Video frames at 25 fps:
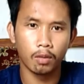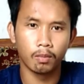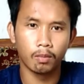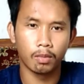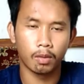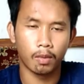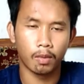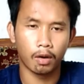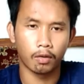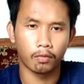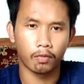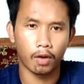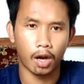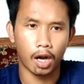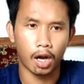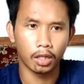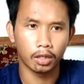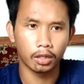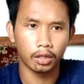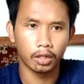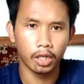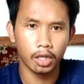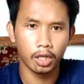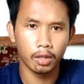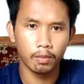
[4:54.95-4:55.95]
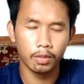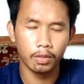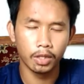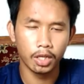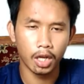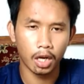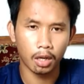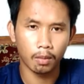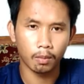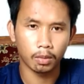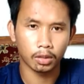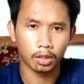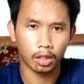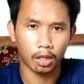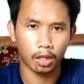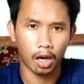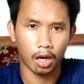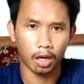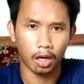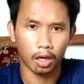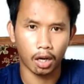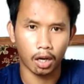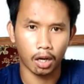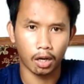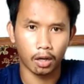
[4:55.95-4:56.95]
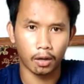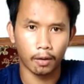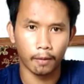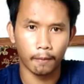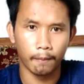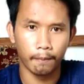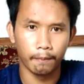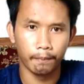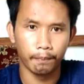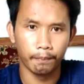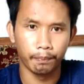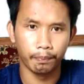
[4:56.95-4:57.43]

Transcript: yang bermanfaat di bidang peternakan.